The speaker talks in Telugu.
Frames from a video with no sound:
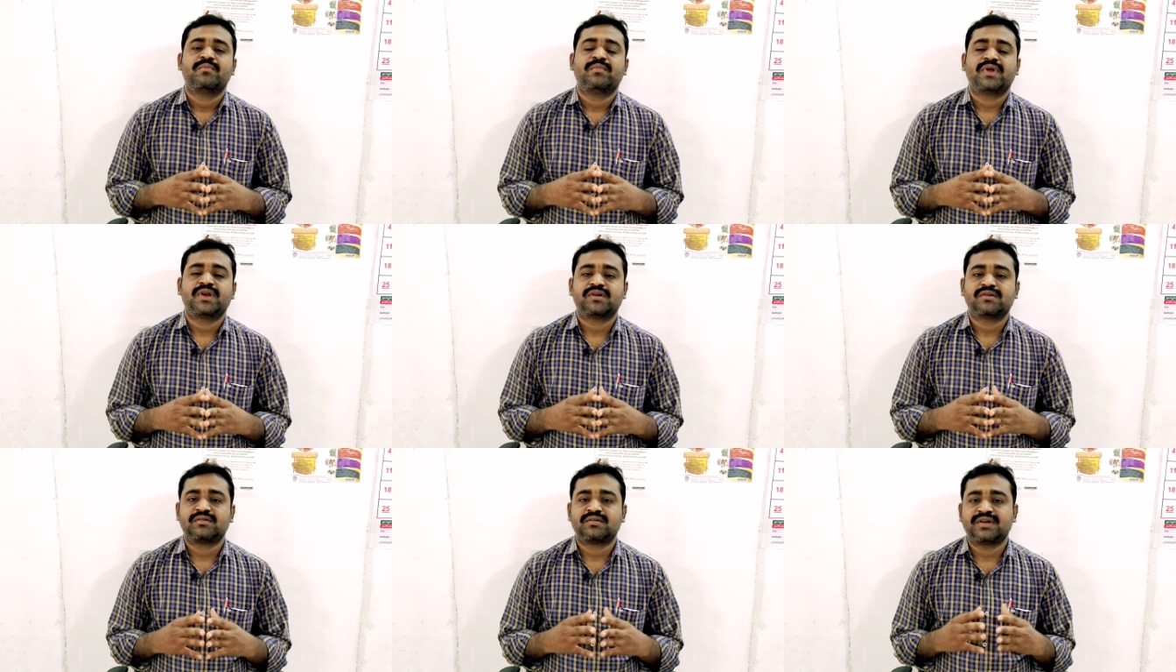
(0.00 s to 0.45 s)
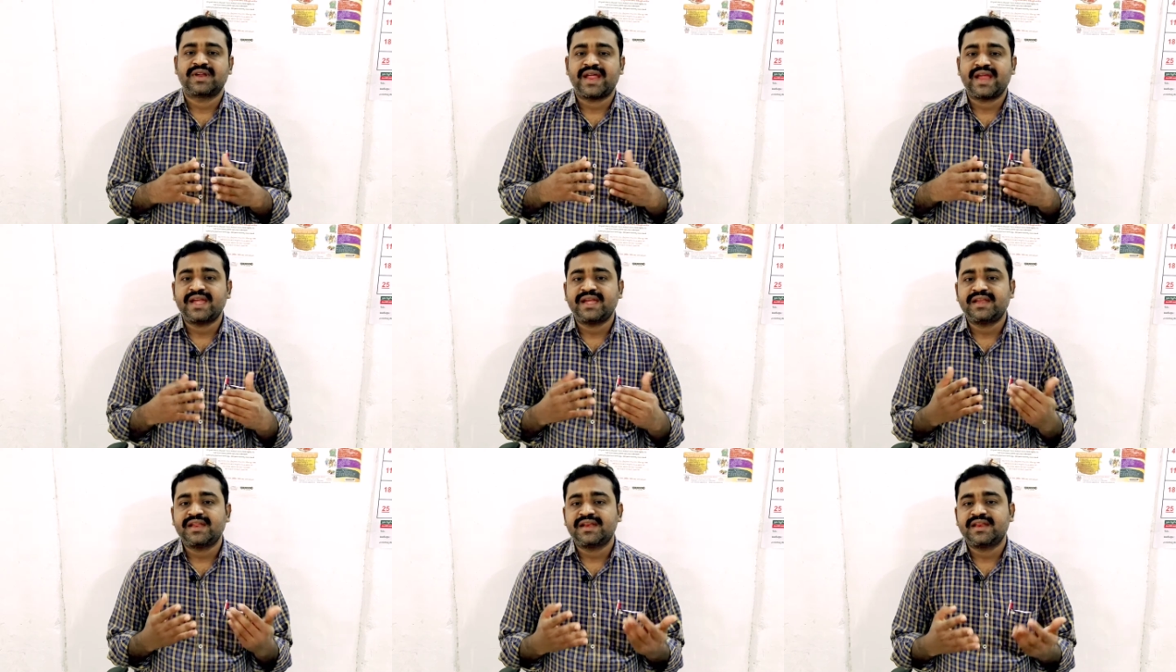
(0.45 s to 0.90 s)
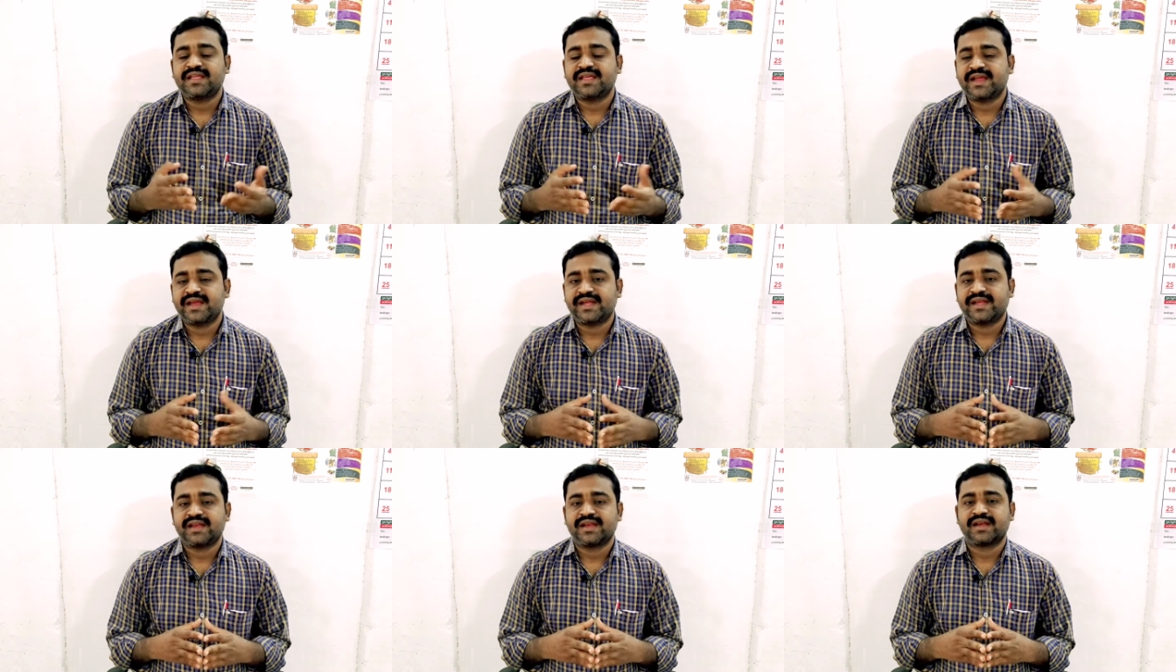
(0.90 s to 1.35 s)
మనకు నైన్టీన్
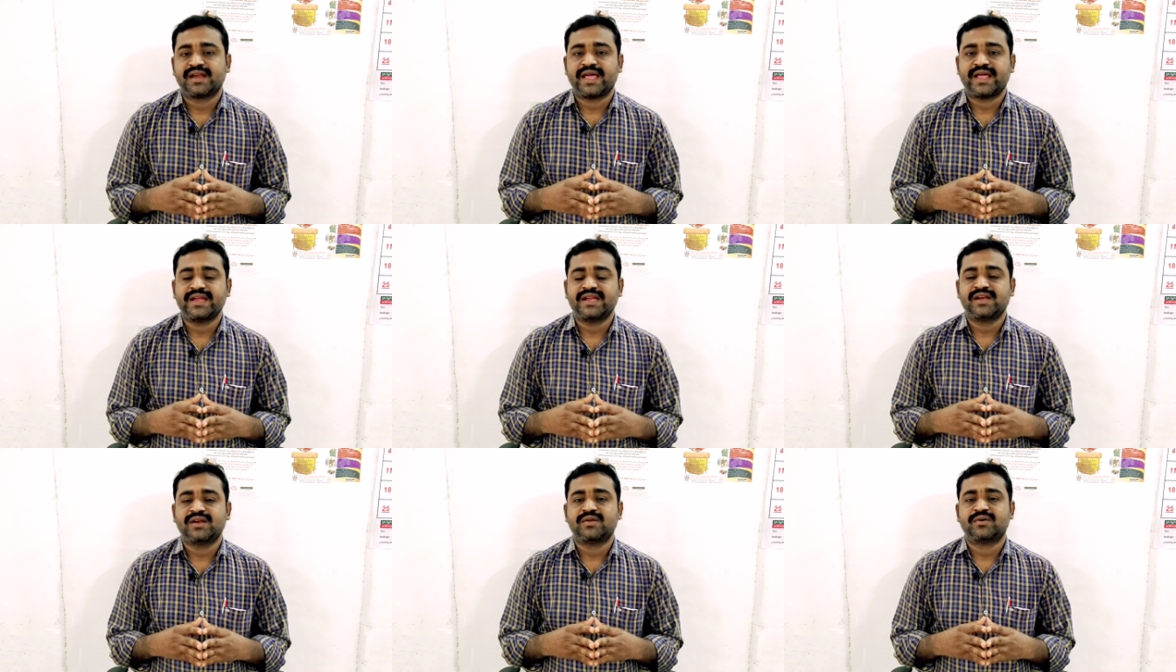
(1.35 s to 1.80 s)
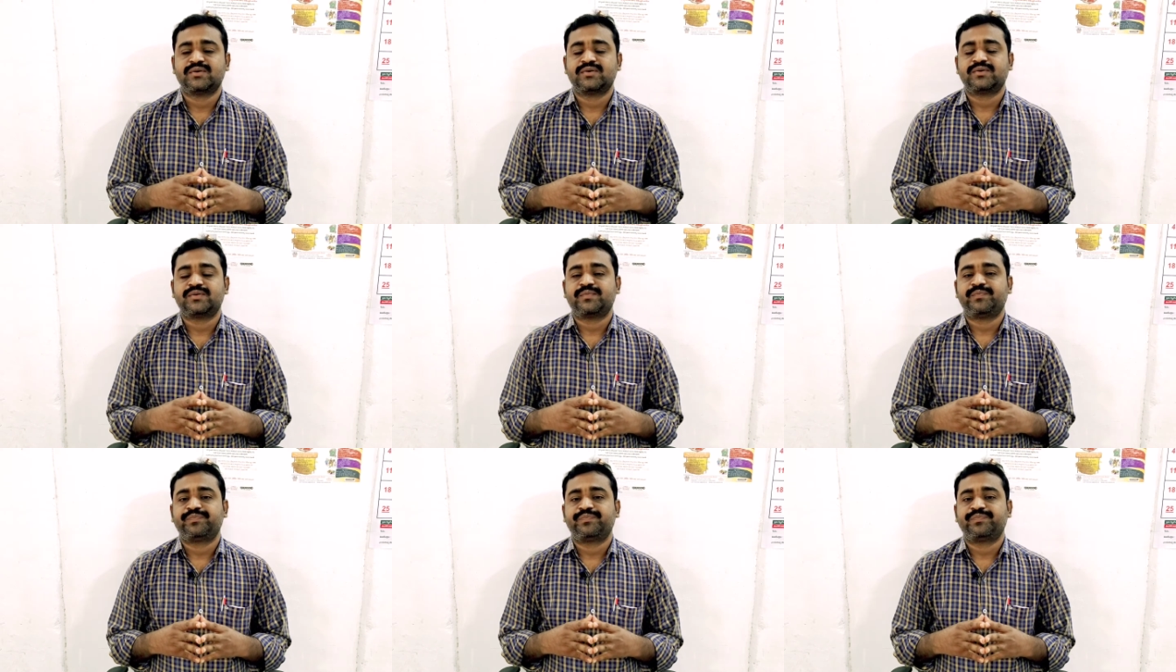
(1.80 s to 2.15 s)
ఎయిటీ నైన్లో